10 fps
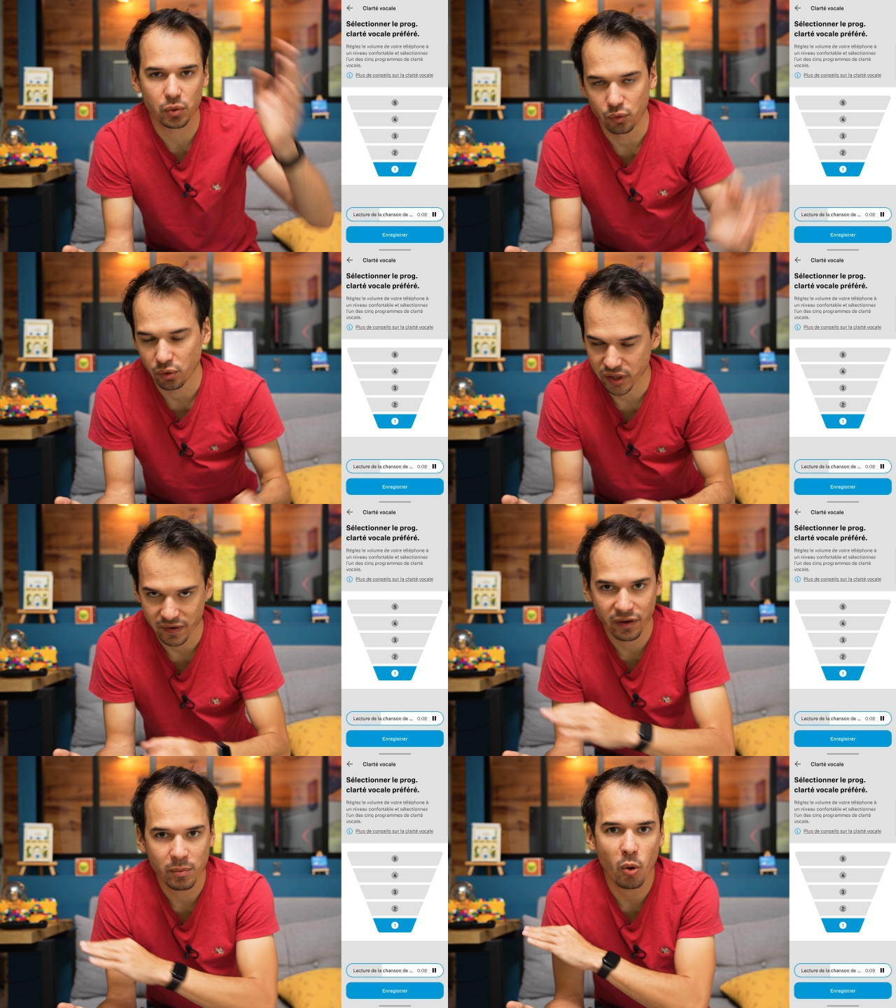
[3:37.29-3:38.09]
Donc ça
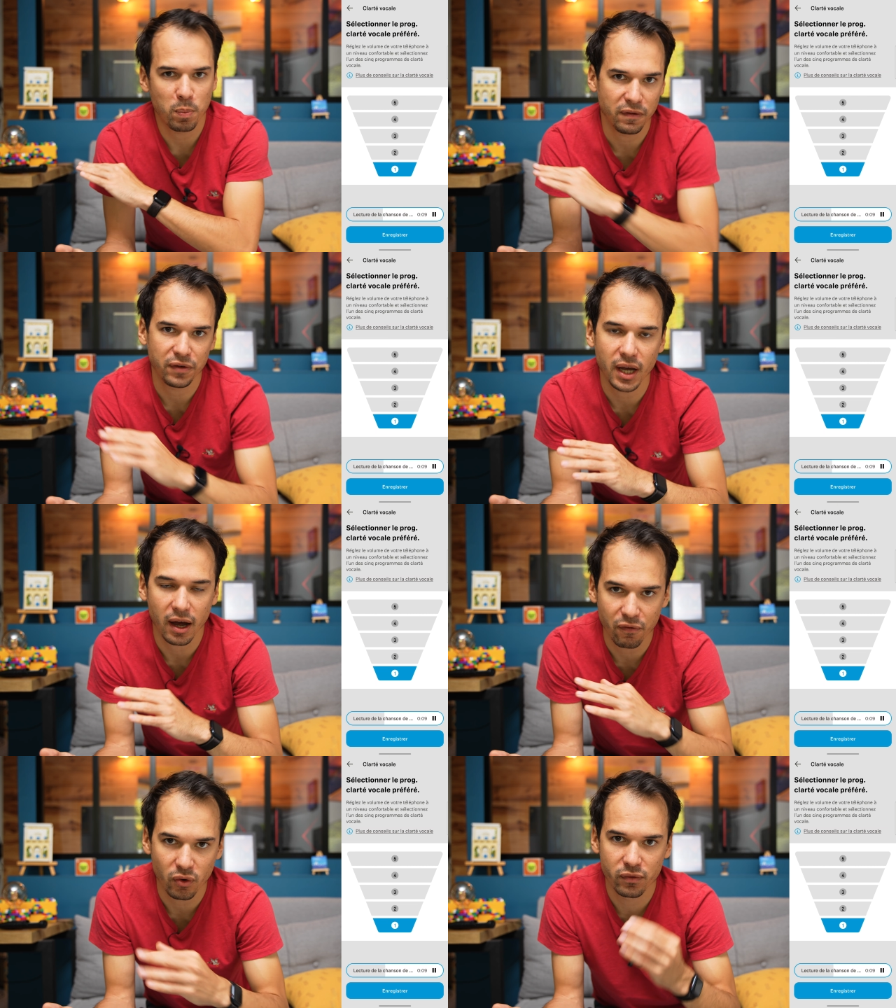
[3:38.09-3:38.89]
va vraiment amplifier
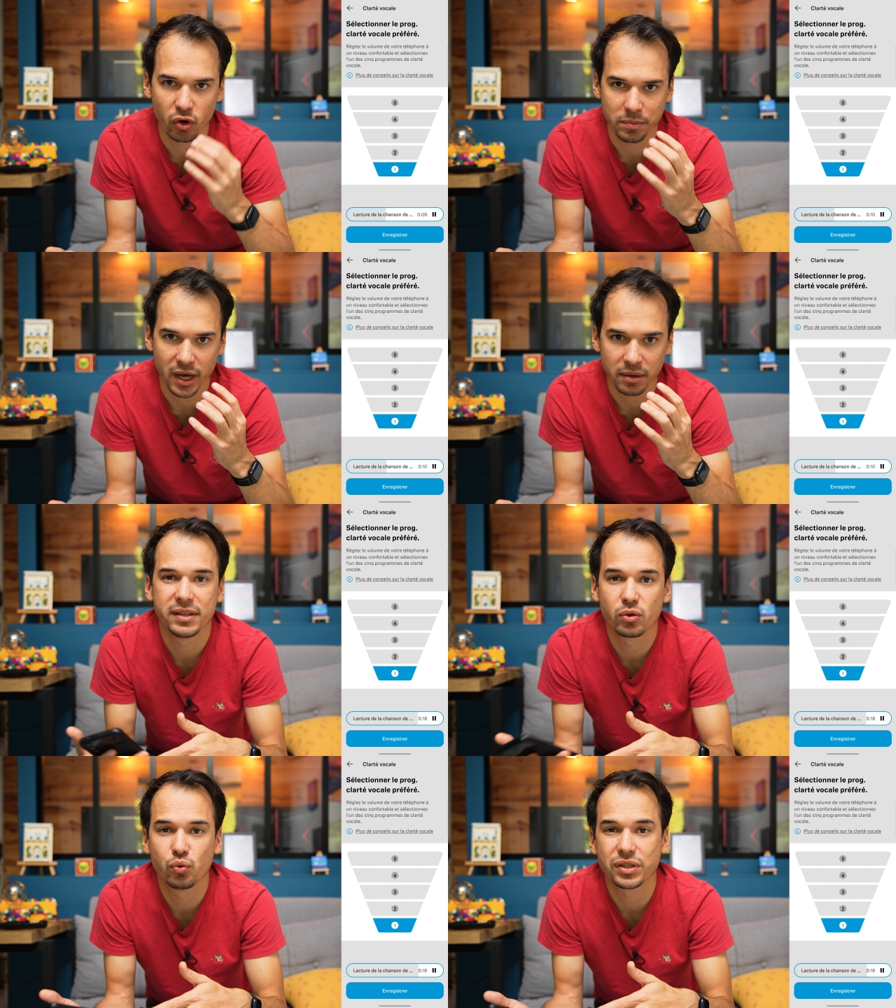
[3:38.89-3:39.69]
à fond les voix humaines, mais
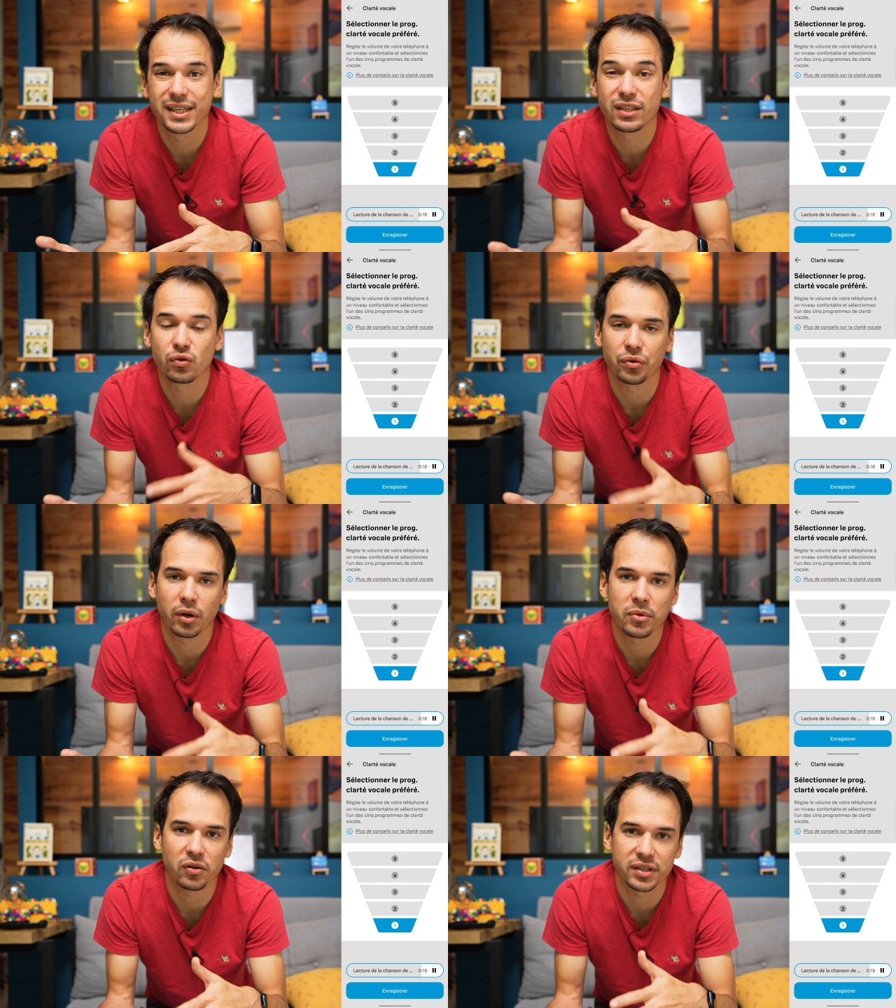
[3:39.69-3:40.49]
tout ce qui est son
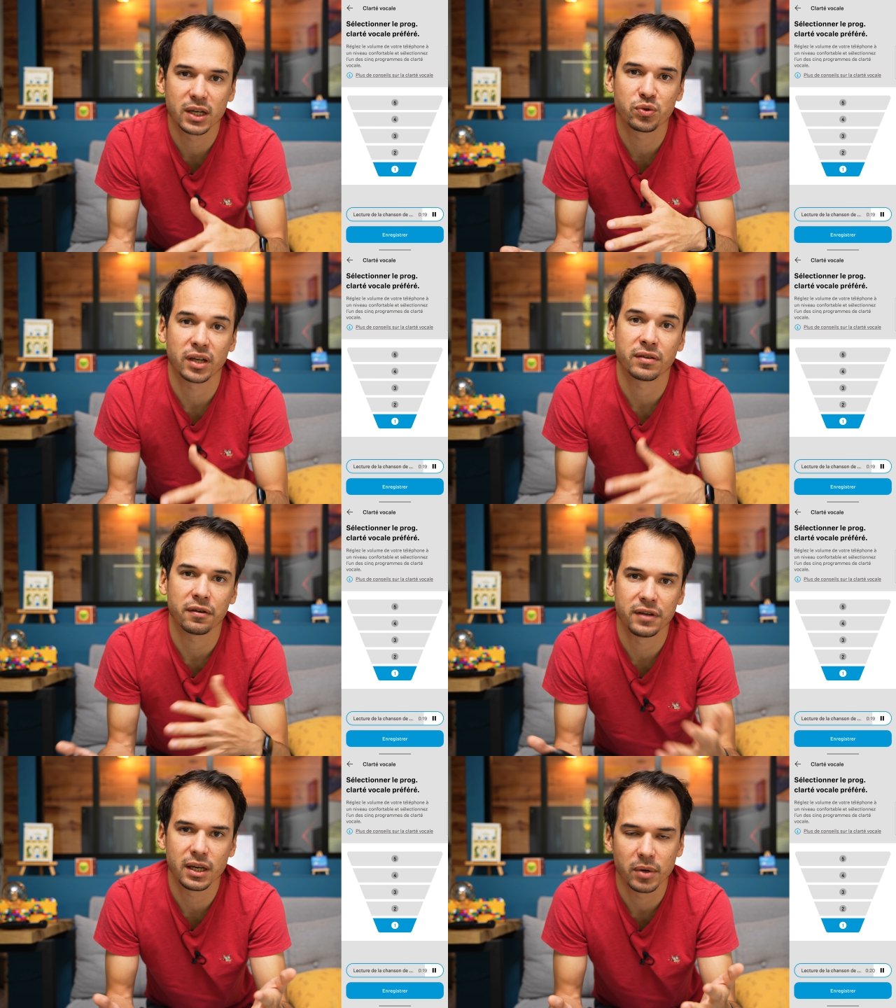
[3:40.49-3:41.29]
ambiance et tout ça dans un
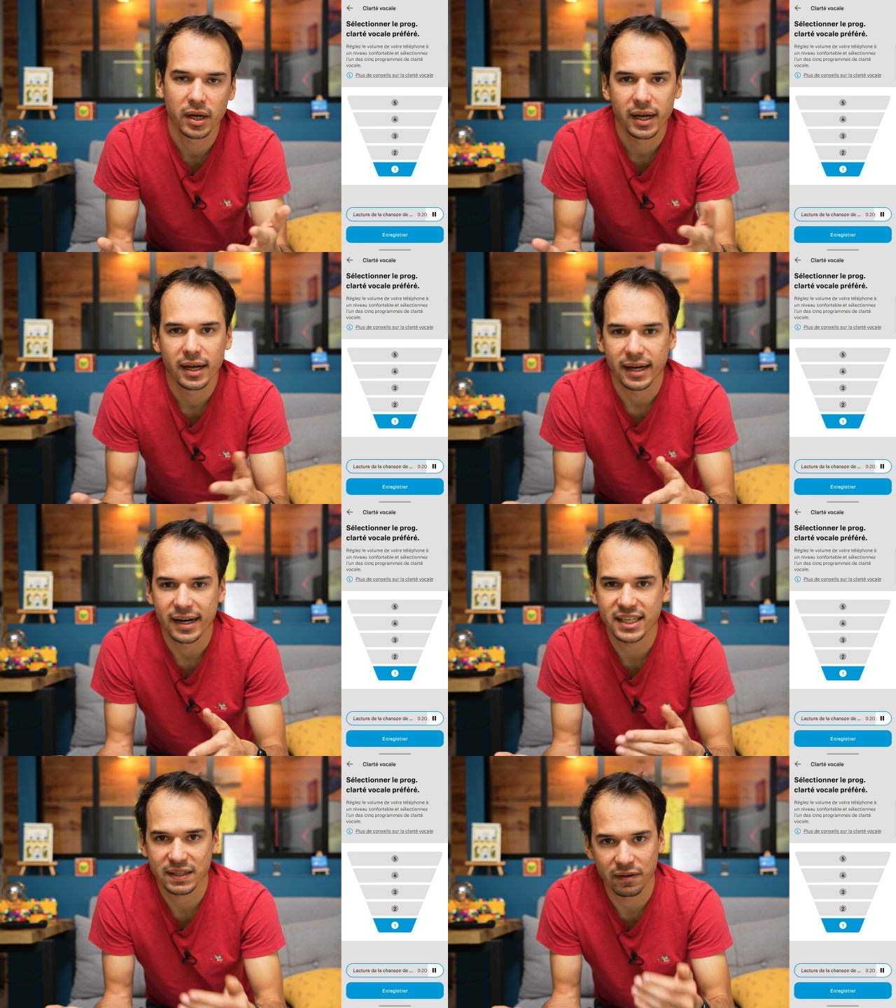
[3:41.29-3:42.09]
film,
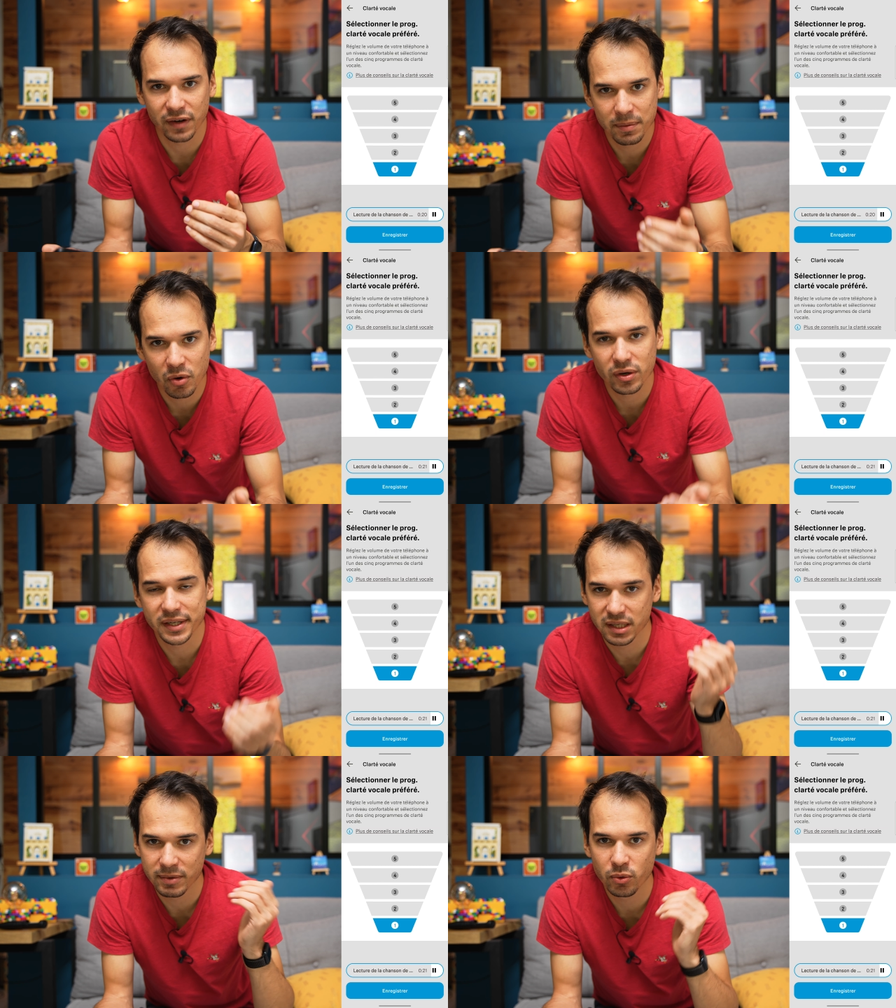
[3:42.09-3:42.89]
Là, ça va vraiment les
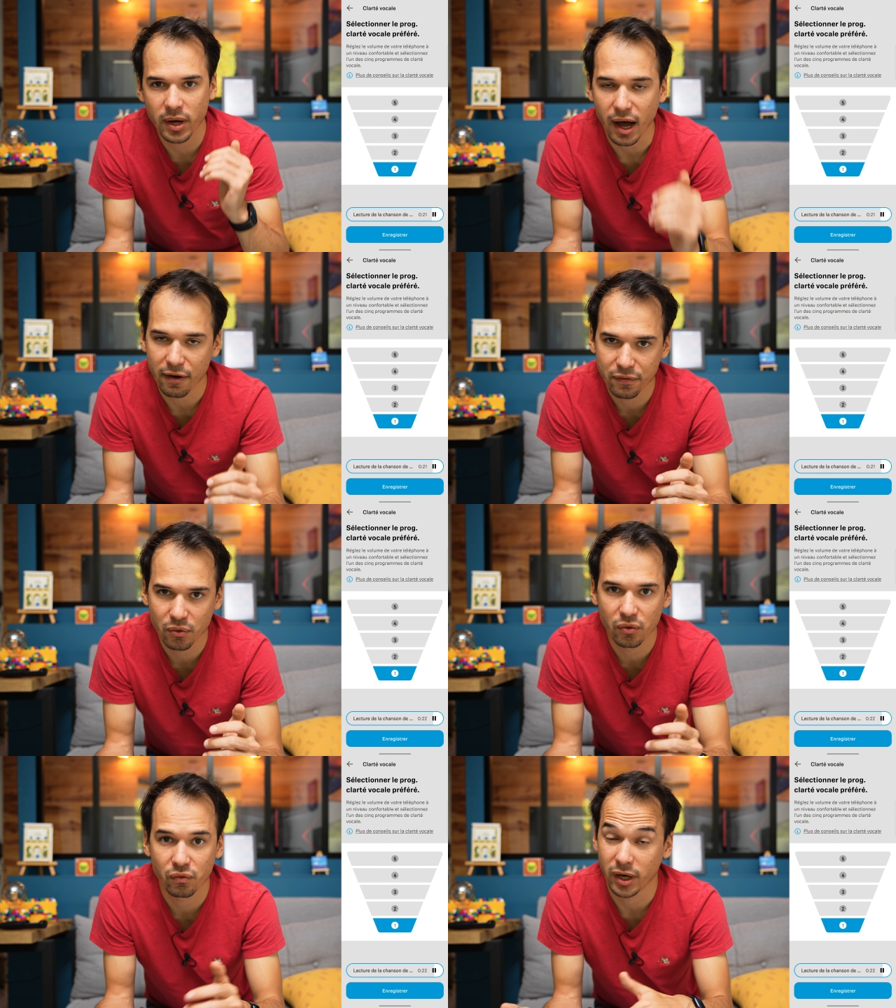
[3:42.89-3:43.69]
diminuer à
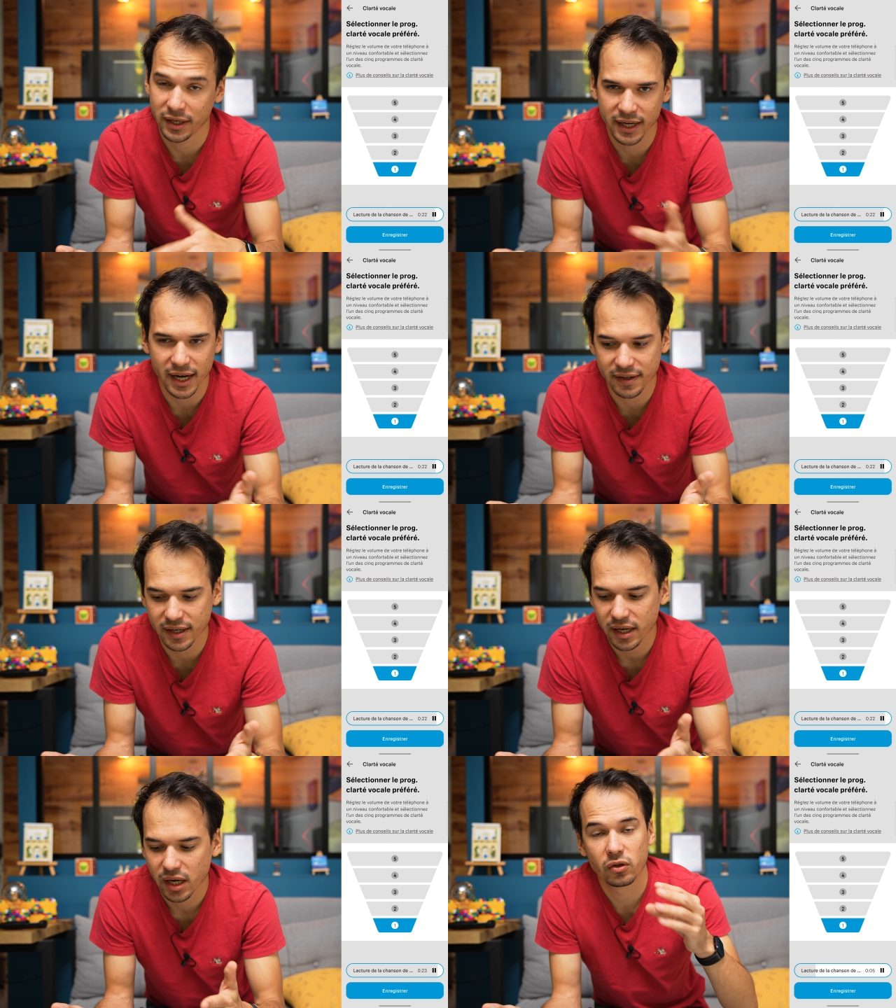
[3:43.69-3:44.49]
fond, voire les dégrader.